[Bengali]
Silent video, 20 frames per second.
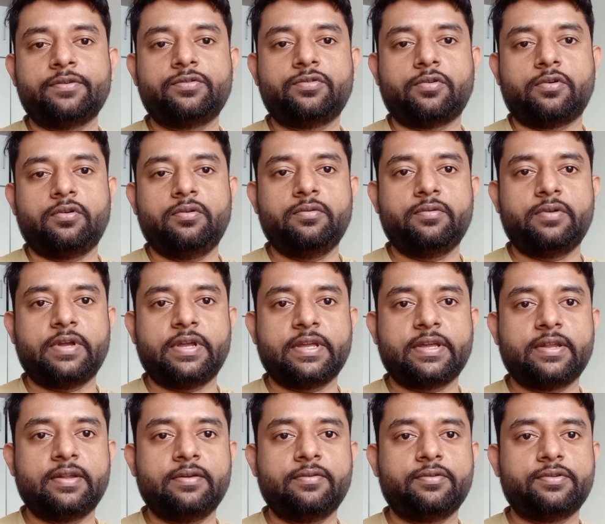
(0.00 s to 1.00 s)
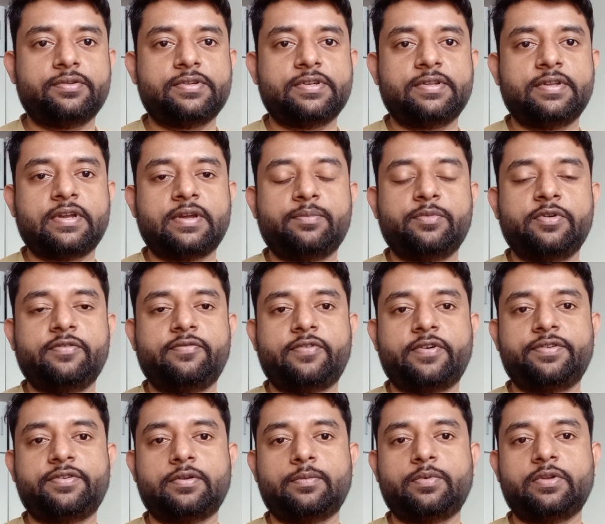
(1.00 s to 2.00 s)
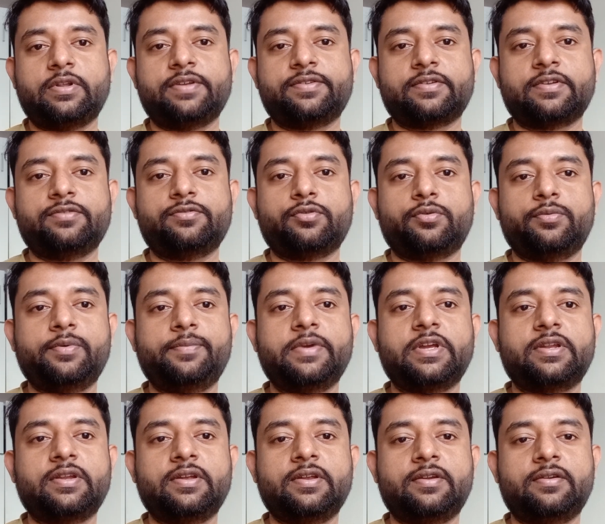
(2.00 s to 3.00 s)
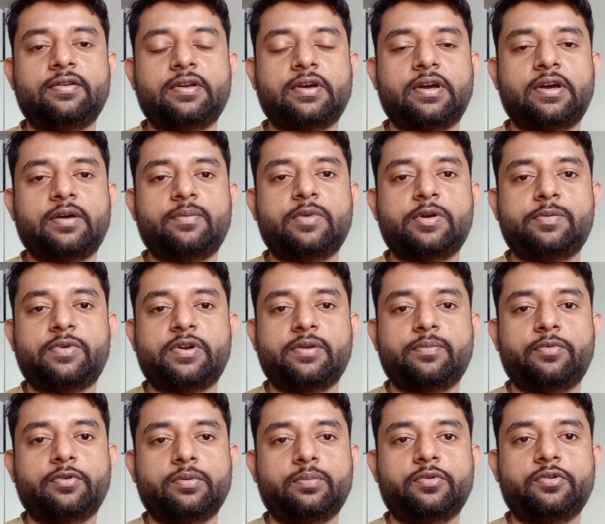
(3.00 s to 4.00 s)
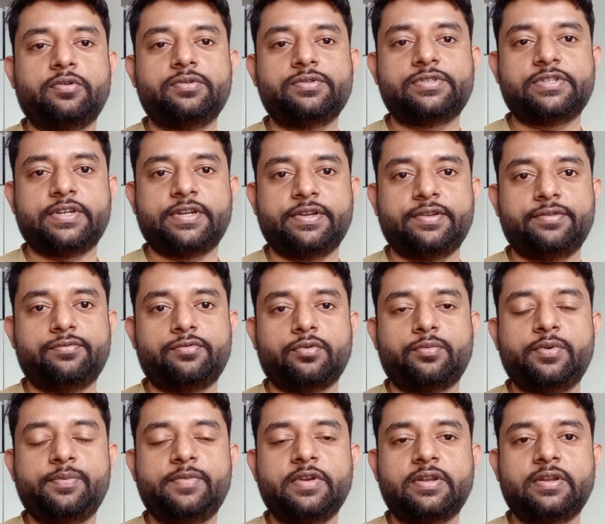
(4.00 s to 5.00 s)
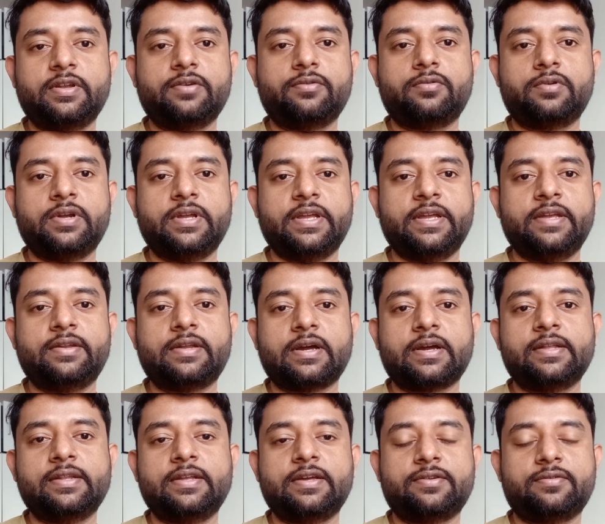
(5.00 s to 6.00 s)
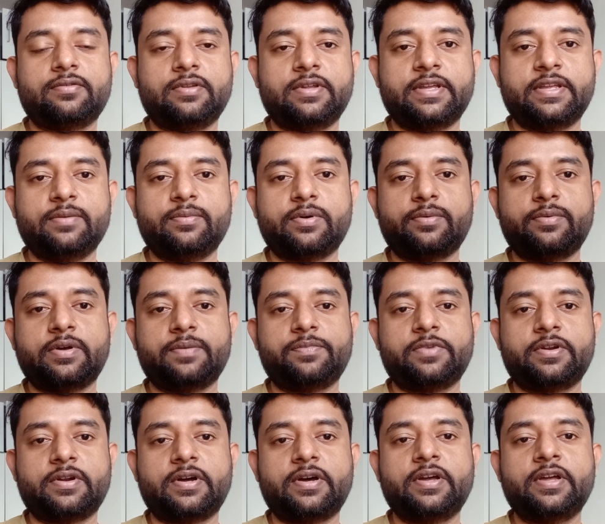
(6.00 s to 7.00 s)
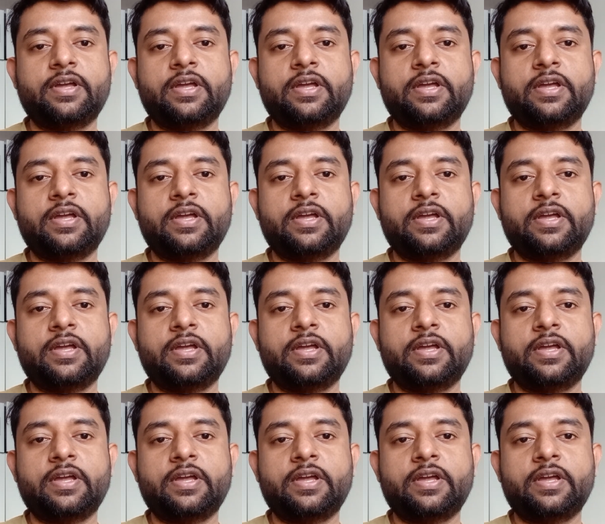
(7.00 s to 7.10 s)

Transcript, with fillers: সো এখানে হচ্ছে যে আমি ফার্স্ট অফ অল আজকে জমি বিক্রির ব্যাপারে বলবো যে জমি বিক্রি করে এই টাকা দিয়ে আসলে কিভাবে আপনারা